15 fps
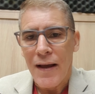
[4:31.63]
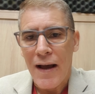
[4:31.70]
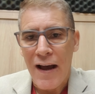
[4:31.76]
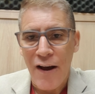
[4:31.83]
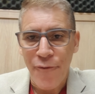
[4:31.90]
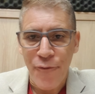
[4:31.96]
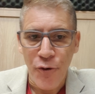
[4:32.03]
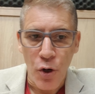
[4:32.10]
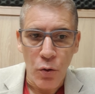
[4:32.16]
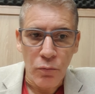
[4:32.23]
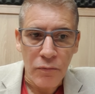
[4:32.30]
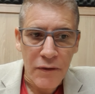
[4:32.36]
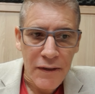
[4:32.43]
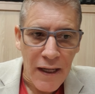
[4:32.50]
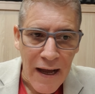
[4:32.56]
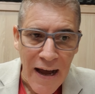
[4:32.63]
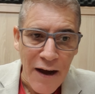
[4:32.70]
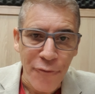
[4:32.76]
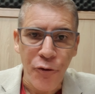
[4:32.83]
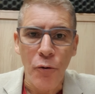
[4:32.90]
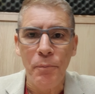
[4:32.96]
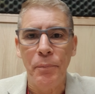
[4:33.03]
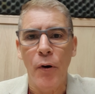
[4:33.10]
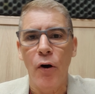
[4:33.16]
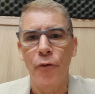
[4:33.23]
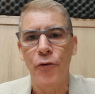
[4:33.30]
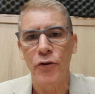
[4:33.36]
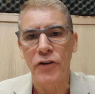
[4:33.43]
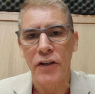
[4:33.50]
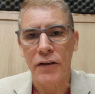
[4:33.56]
afrontava o
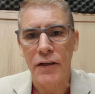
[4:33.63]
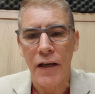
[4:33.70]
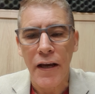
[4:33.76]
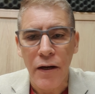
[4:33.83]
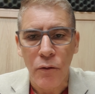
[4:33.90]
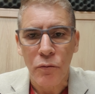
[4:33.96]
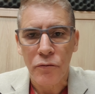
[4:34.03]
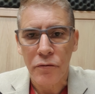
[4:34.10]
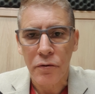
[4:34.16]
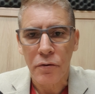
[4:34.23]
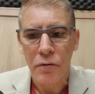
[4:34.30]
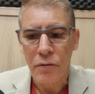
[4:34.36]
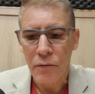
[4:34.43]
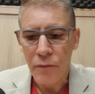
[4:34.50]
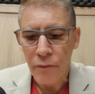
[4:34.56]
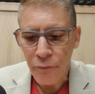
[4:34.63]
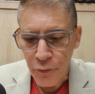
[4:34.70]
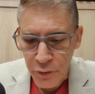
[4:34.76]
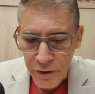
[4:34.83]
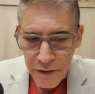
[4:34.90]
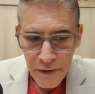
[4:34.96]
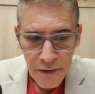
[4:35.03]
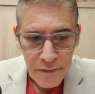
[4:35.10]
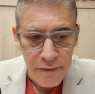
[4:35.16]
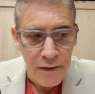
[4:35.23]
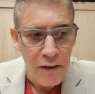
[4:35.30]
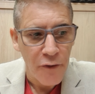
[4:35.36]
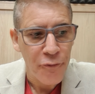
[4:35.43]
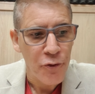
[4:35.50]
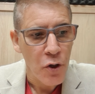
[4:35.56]
povo de Deus, você tem
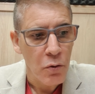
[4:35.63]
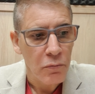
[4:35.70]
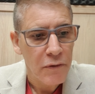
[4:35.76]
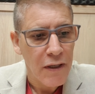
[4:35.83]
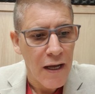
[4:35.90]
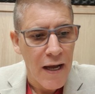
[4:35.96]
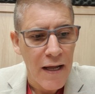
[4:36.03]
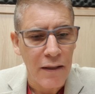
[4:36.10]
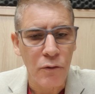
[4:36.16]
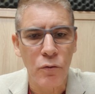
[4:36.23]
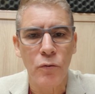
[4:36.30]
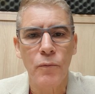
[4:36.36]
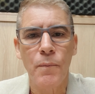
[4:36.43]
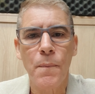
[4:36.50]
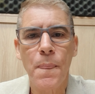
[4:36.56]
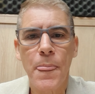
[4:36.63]
sido afrontado